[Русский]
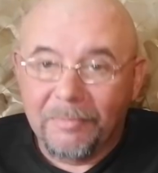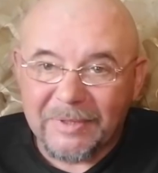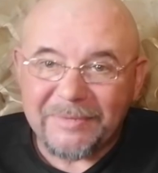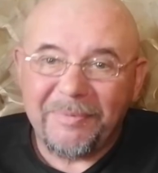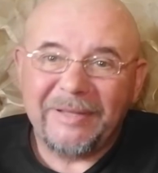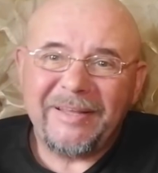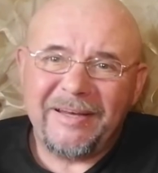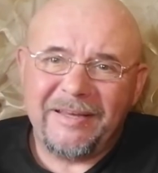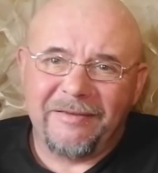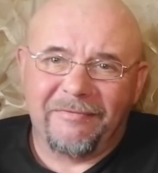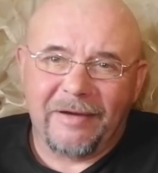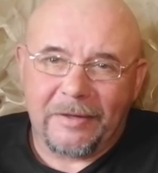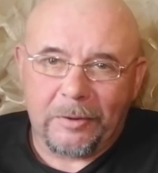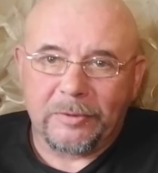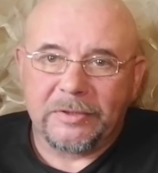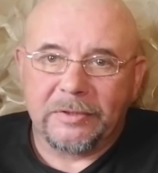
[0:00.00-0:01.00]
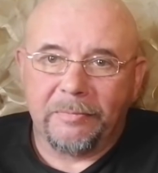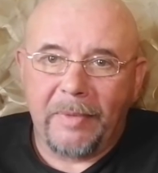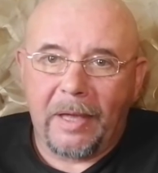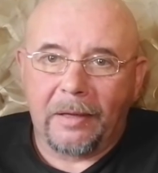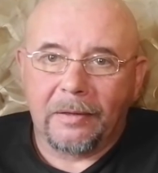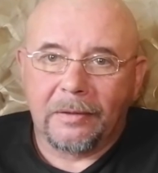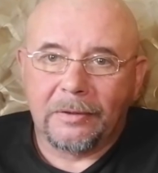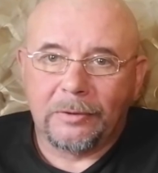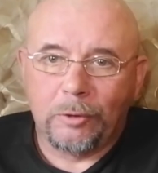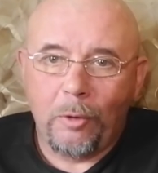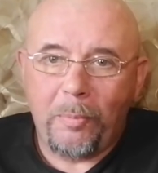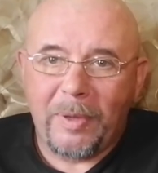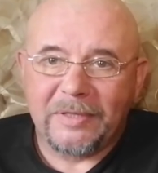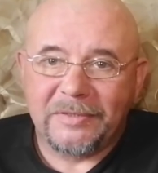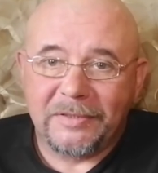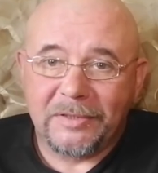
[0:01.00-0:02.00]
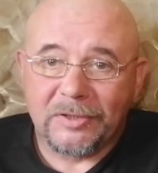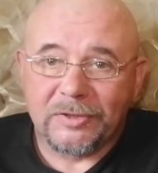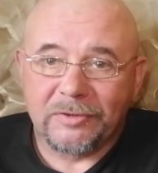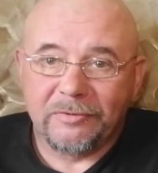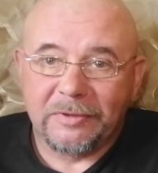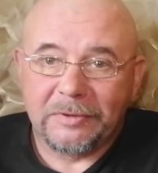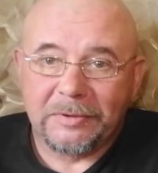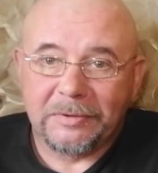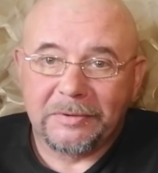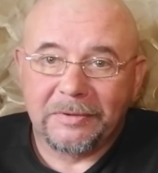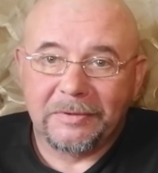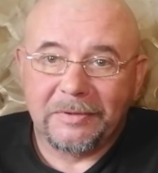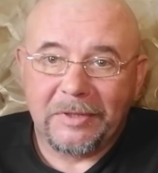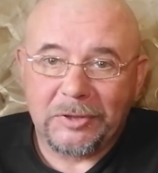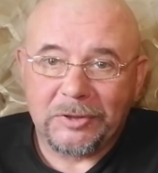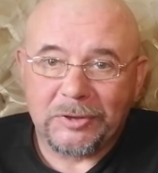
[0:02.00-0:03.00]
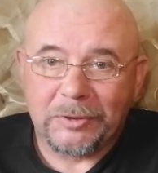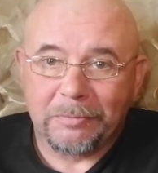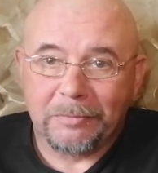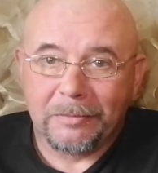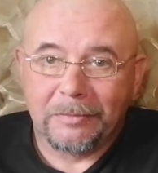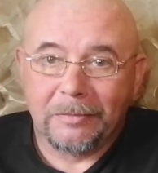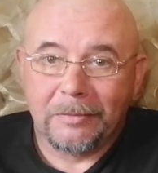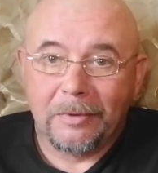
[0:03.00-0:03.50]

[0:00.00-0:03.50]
Посмотрите вокруг себя. Кто поддерживает режим?